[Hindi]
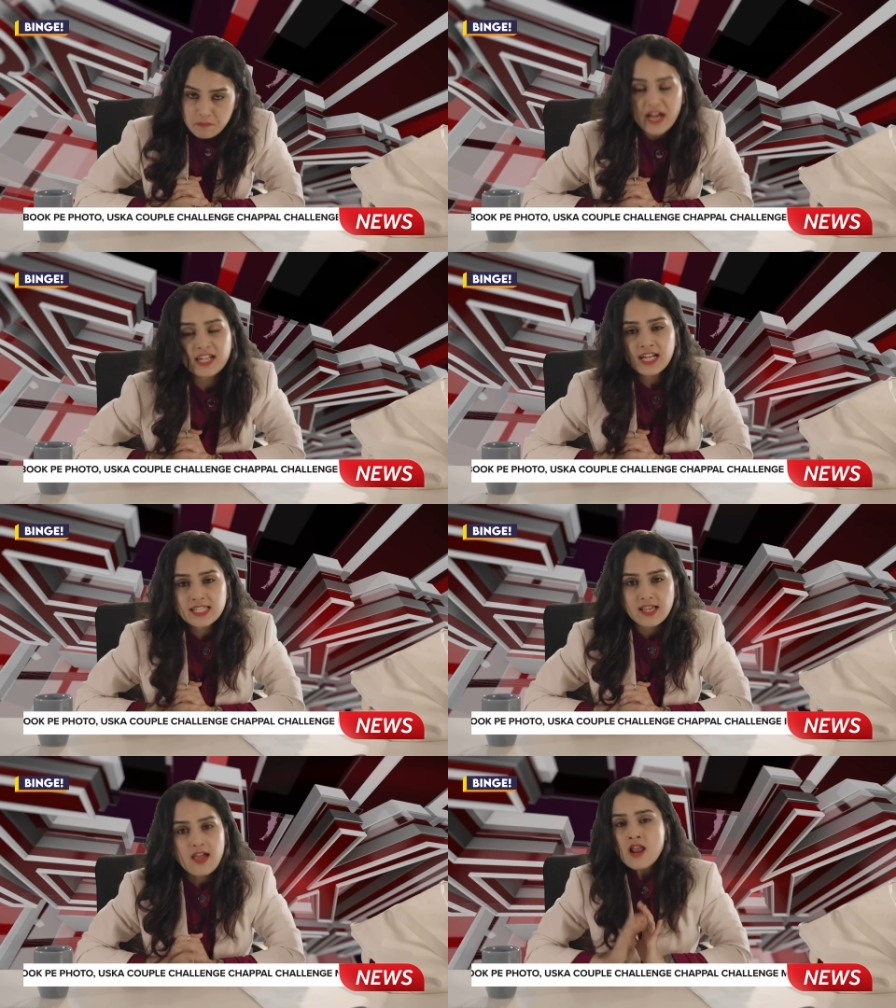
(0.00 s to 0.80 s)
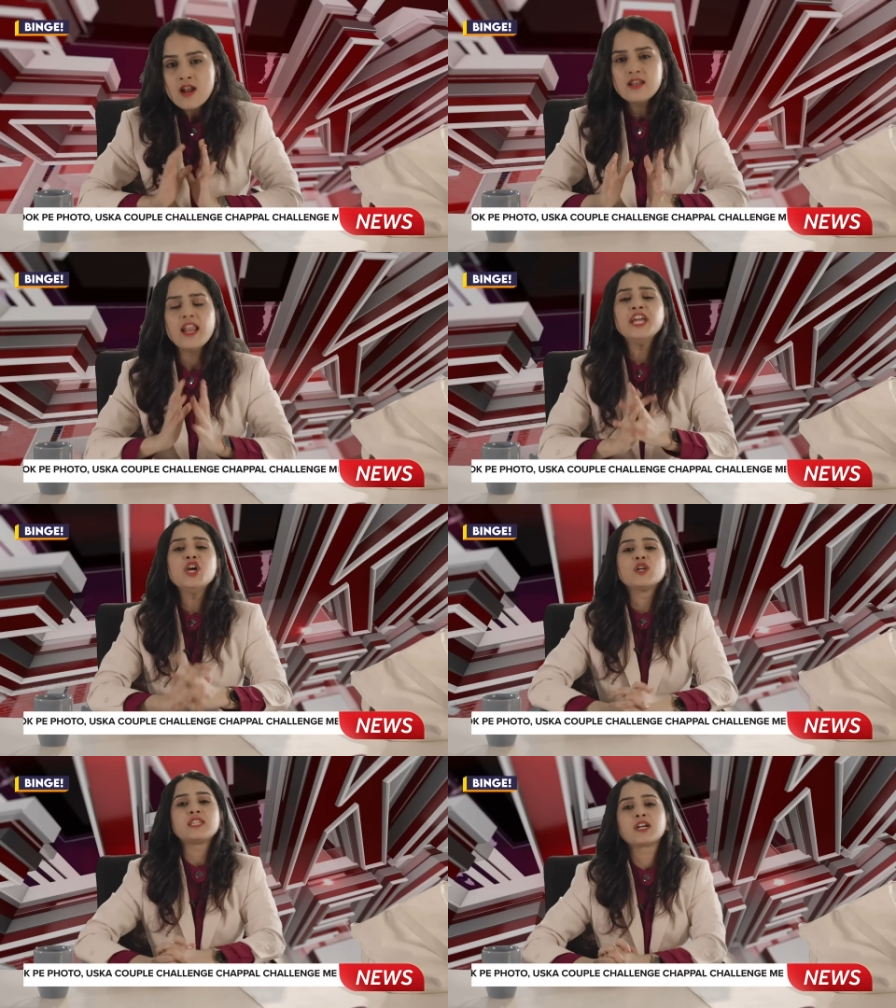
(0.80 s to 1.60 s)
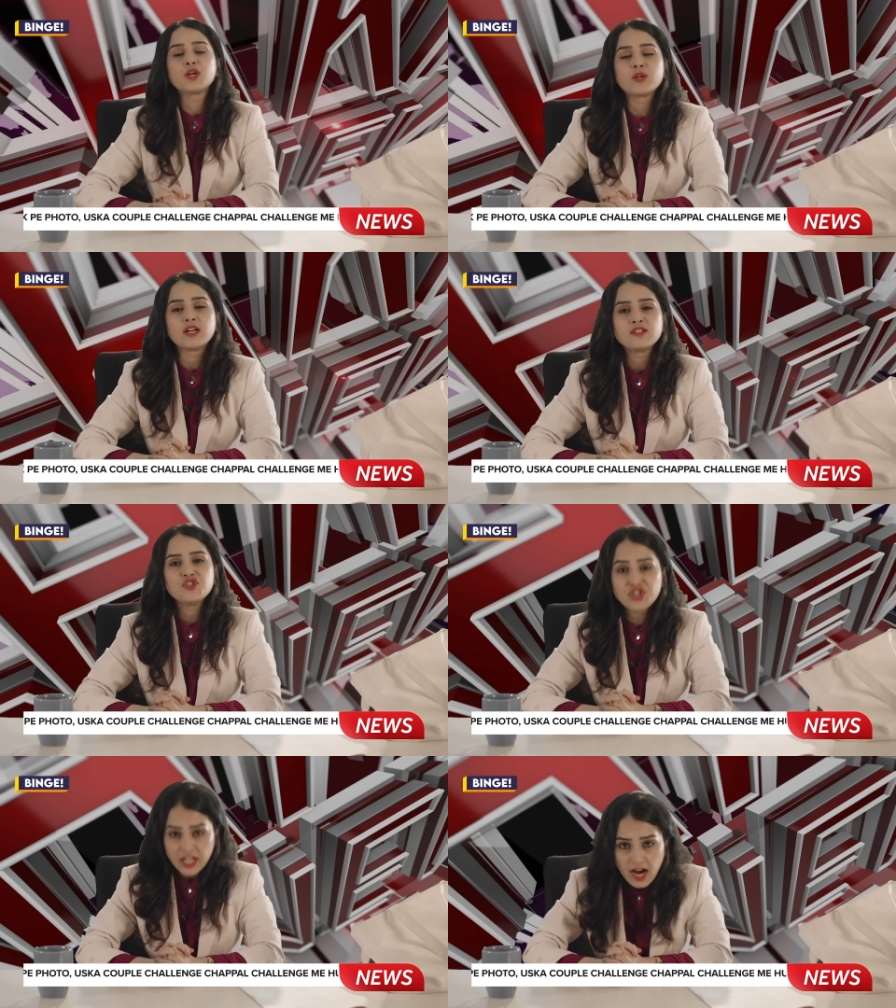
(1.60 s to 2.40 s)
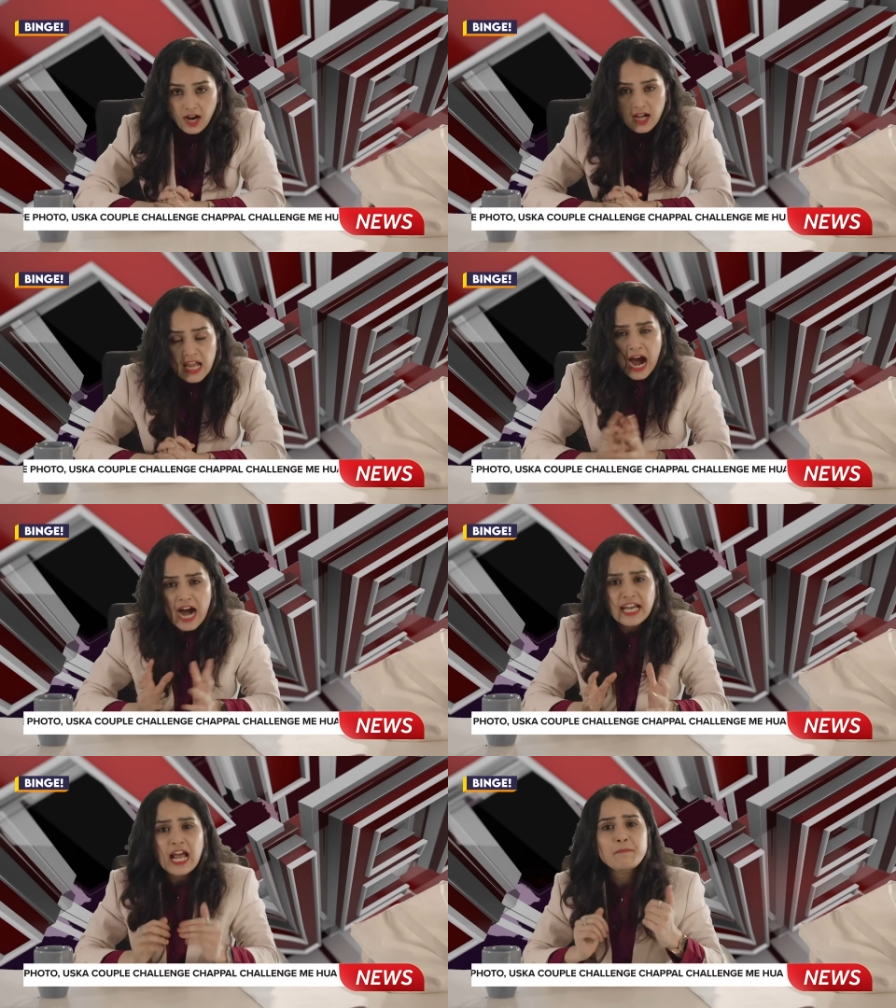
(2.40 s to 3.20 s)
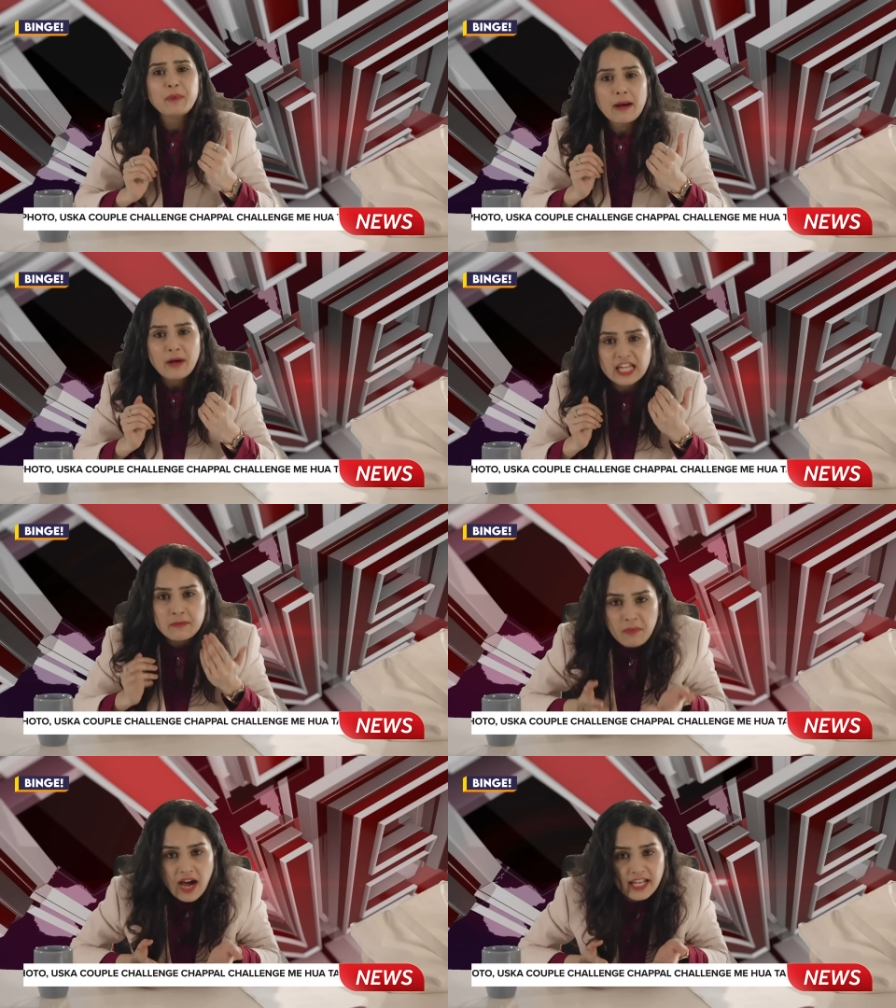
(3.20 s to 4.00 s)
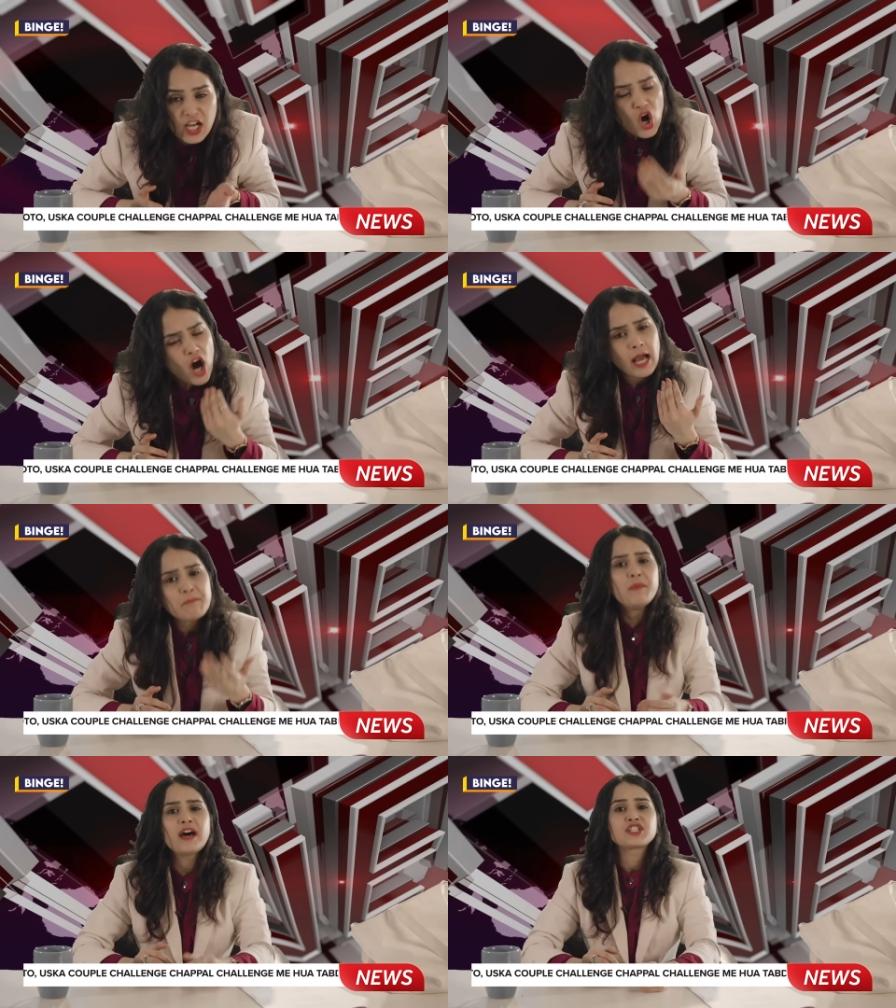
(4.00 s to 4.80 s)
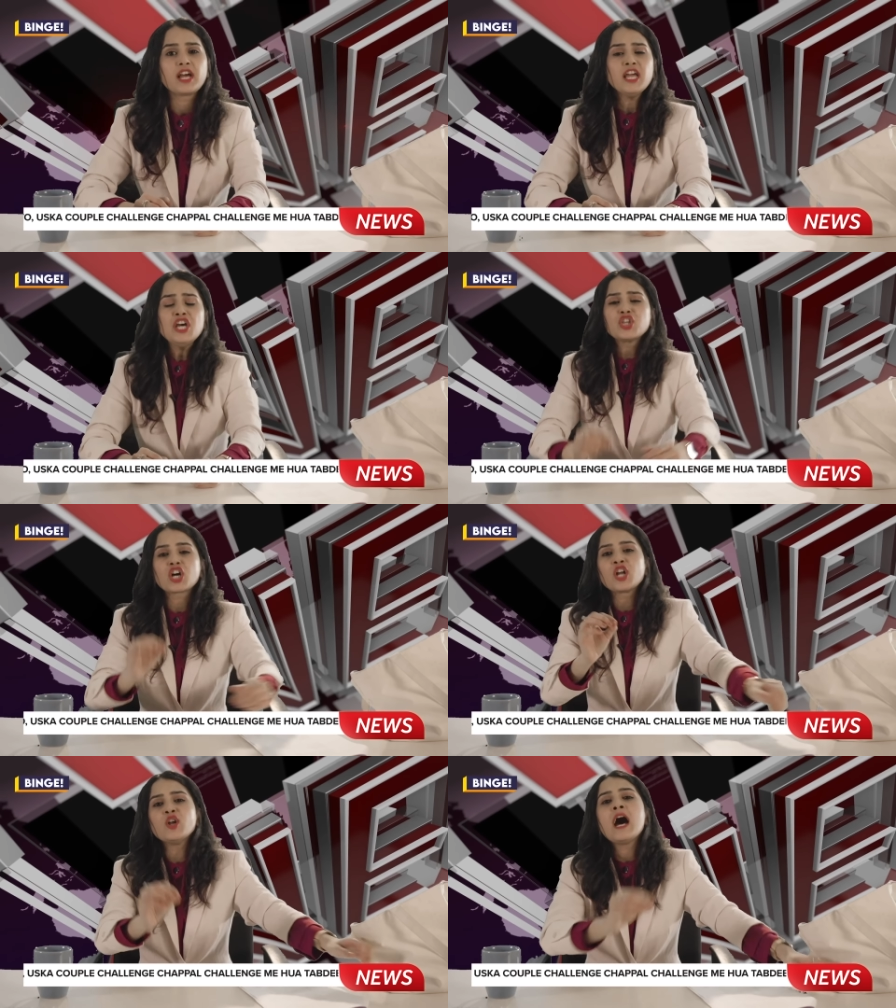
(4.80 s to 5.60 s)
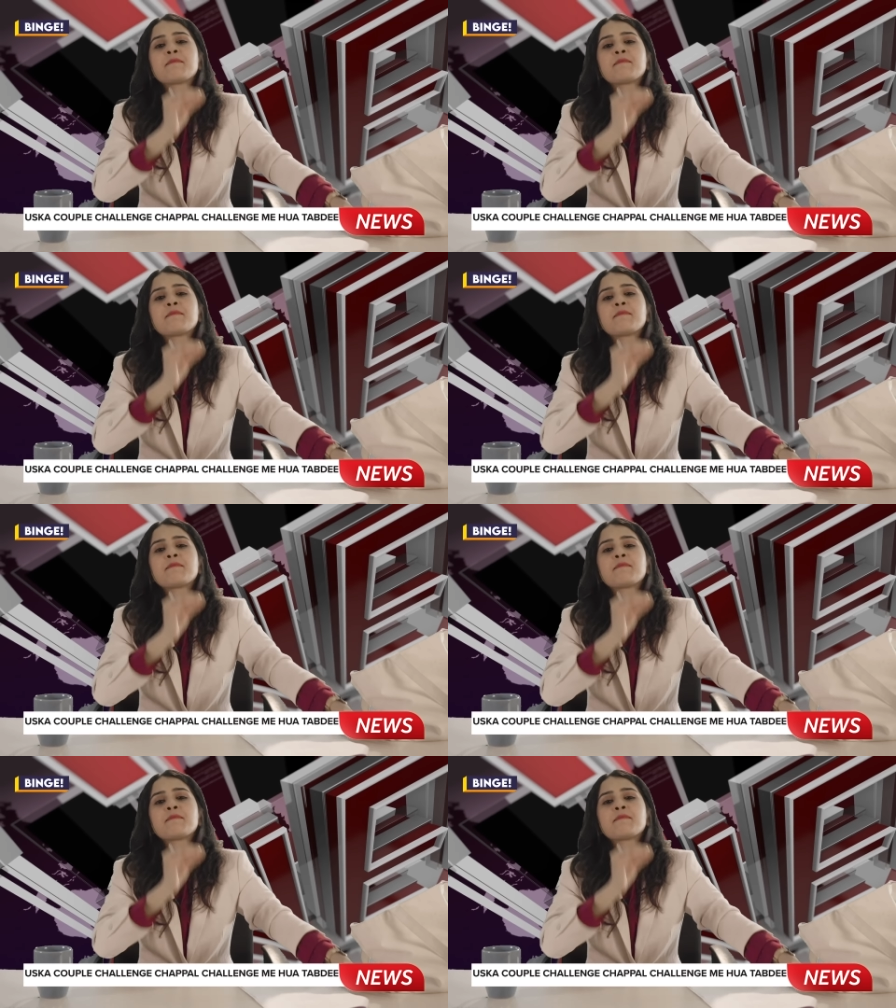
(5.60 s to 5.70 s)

मरने से नहीं होता कोरोना जी हाँ अगर आप बाबा की माने और आप मर जाए तो कोरोना